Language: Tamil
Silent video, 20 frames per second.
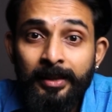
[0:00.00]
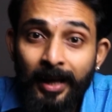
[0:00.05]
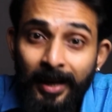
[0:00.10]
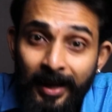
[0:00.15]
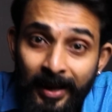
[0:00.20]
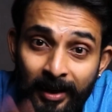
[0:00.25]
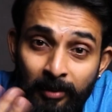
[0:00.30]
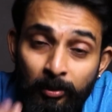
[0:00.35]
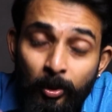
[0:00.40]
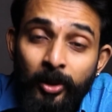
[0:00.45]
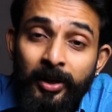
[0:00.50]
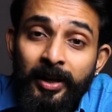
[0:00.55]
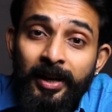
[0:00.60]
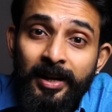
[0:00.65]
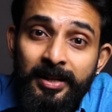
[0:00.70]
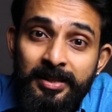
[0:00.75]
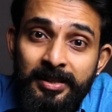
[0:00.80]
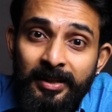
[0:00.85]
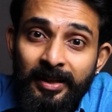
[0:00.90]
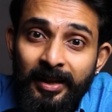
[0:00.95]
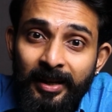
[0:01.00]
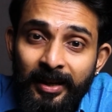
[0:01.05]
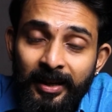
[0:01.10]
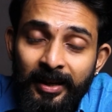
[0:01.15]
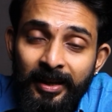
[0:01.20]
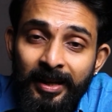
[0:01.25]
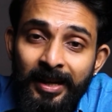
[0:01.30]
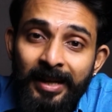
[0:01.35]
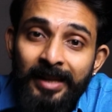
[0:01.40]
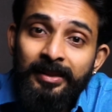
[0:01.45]
தலையை மொட்டை அடிச்சுக்கிறாங்க
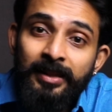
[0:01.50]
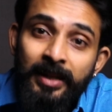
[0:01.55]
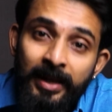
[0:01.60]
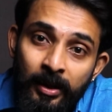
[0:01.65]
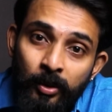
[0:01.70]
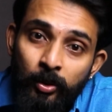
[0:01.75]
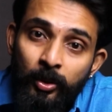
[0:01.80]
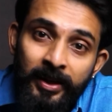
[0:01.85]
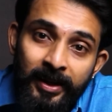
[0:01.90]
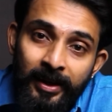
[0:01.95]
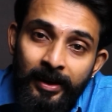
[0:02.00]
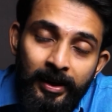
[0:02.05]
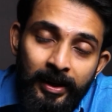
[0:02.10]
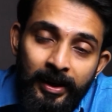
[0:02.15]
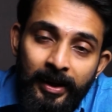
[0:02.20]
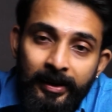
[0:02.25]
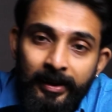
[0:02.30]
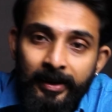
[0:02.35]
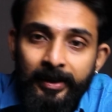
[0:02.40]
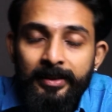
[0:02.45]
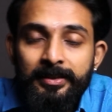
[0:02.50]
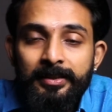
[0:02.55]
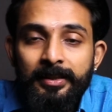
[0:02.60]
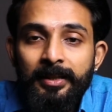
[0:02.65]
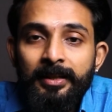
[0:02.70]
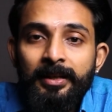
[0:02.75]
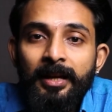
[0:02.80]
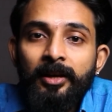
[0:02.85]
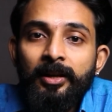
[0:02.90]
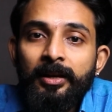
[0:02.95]
தீ குளிக்க ரெடியாக இருக்காங்க
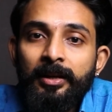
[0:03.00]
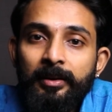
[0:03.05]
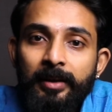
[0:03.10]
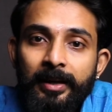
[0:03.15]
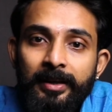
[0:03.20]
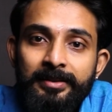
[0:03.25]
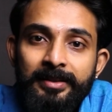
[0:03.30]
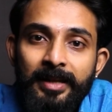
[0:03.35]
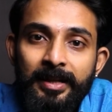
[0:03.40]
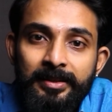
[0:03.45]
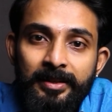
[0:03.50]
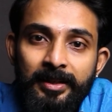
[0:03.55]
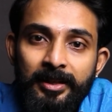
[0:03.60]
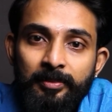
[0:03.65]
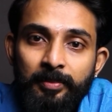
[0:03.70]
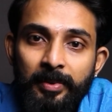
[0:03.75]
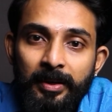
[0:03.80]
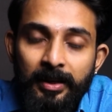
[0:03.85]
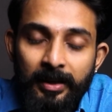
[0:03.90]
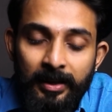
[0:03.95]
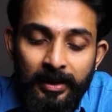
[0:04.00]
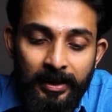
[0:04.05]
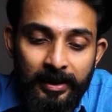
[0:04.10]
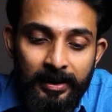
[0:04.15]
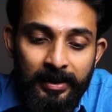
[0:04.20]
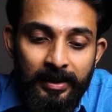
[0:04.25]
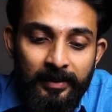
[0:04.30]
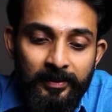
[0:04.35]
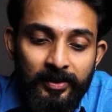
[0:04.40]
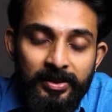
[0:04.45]
சார் நான் எக்ஸாஜரேட் பண்ணல
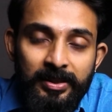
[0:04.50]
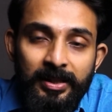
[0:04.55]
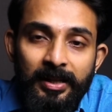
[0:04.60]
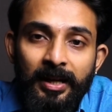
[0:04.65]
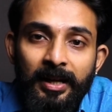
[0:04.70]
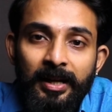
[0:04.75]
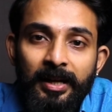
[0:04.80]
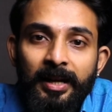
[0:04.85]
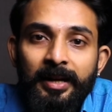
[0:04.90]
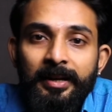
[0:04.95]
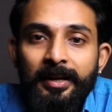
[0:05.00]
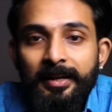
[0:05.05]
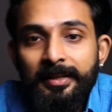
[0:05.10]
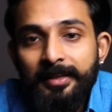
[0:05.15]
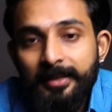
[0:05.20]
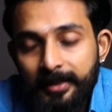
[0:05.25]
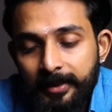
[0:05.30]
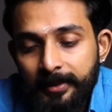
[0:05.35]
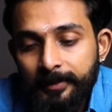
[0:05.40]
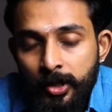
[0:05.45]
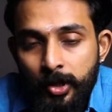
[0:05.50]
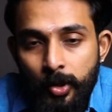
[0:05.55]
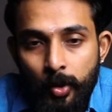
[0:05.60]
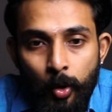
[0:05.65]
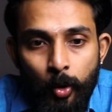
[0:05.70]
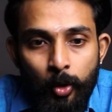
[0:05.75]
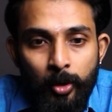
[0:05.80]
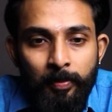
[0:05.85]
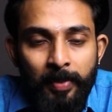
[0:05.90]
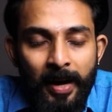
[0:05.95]
இந்த விஷயங்கள்லாம் நடந்திருக்கு ஸோ
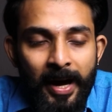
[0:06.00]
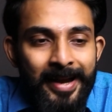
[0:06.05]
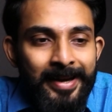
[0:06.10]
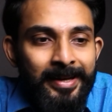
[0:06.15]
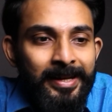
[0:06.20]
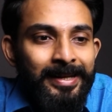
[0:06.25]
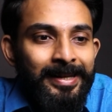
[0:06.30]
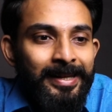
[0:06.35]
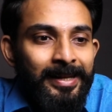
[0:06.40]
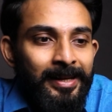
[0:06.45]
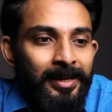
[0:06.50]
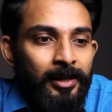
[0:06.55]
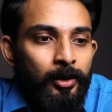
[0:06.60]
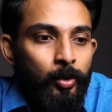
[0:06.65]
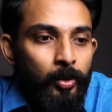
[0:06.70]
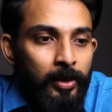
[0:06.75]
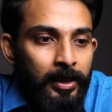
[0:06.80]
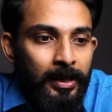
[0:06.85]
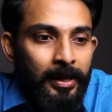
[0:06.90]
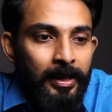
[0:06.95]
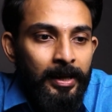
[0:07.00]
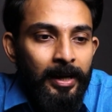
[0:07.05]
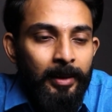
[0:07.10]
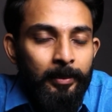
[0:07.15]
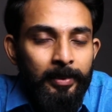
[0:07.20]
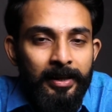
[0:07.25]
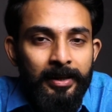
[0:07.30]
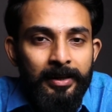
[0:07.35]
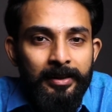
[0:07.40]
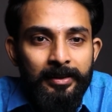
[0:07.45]
ஒரு பார்ட்டி டிக்கெட் கொடுக்கல
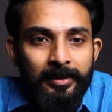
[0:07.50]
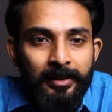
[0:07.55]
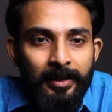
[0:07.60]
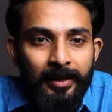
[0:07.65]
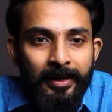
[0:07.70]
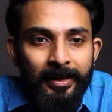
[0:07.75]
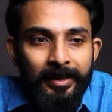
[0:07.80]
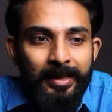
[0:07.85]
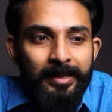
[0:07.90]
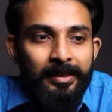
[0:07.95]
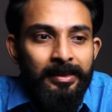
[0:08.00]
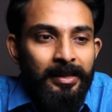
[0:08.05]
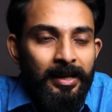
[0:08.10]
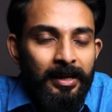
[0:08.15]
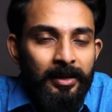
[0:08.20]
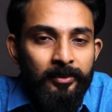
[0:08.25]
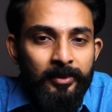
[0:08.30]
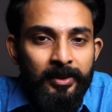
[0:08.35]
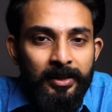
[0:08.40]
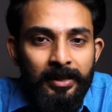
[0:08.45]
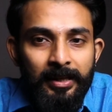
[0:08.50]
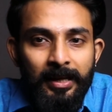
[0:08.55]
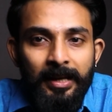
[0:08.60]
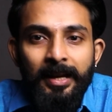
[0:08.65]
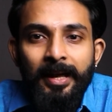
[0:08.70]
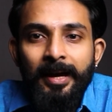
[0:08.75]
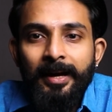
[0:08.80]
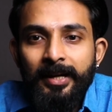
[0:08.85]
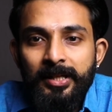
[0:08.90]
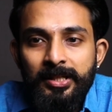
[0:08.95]
அப்படிங்கிறதுக்காக காரணத்துக்காக எந்த அளவுக்கு
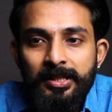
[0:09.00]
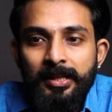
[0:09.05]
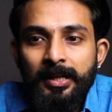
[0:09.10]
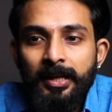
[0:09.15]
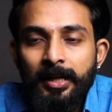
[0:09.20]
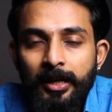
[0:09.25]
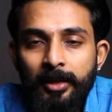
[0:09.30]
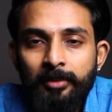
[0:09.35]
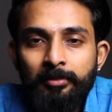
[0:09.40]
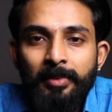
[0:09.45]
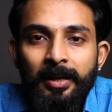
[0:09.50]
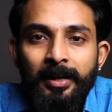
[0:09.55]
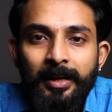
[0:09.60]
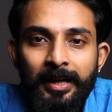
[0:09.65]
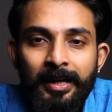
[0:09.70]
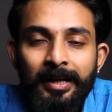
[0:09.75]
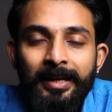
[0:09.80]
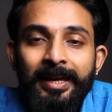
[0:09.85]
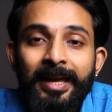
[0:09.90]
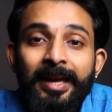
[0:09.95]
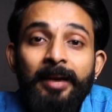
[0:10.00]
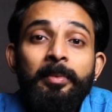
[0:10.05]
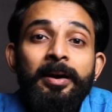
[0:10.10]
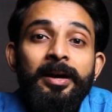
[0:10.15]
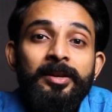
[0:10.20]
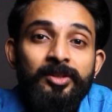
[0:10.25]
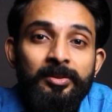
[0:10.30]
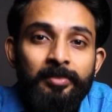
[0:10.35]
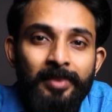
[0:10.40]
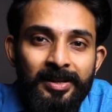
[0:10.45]
எல்லா கட்சிகள்லையும் மக்கள்
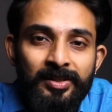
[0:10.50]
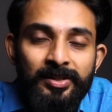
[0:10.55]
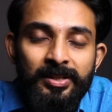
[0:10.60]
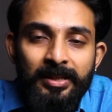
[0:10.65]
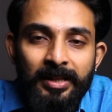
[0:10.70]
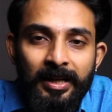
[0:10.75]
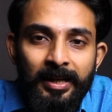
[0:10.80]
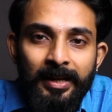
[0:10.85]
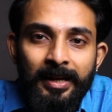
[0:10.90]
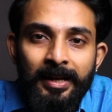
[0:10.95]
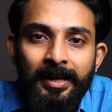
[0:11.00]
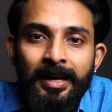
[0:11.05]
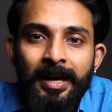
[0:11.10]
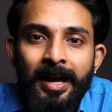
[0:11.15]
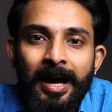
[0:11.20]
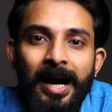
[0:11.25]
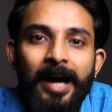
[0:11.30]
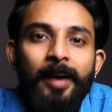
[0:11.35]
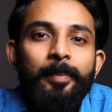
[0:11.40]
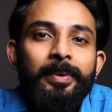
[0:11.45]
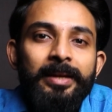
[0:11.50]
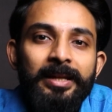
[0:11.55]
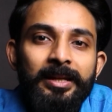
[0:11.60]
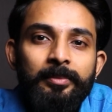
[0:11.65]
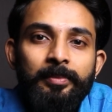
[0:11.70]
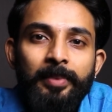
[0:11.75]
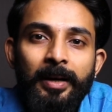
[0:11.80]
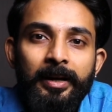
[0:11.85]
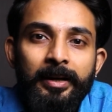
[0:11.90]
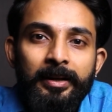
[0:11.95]
ஏமாற்றம் அடைஞ்சிருக்காங்க
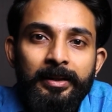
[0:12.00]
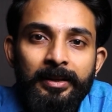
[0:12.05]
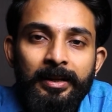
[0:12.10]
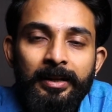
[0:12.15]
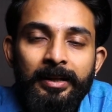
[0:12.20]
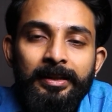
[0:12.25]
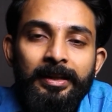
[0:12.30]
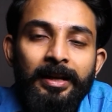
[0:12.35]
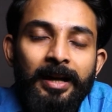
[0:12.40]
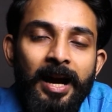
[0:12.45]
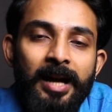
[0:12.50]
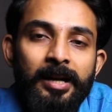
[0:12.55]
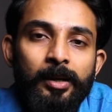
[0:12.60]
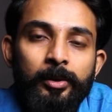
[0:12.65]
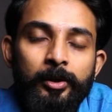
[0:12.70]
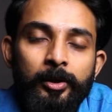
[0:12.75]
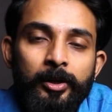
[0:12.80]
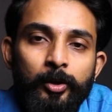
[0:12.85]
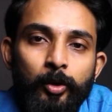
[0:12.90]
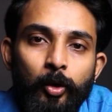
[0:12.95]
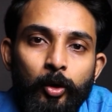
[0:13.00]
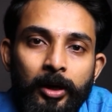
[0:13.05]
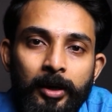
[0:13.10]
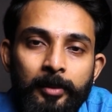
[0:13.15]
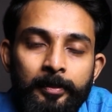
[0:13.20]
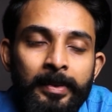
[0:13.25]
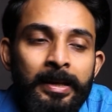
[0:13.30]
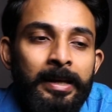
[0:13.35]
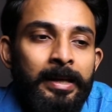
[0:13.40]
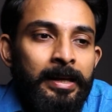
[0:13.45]
அப்படின்னு பார்க்குறது தான் இந்த காணொலியோட
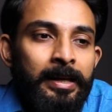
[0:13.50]
நோக்கம்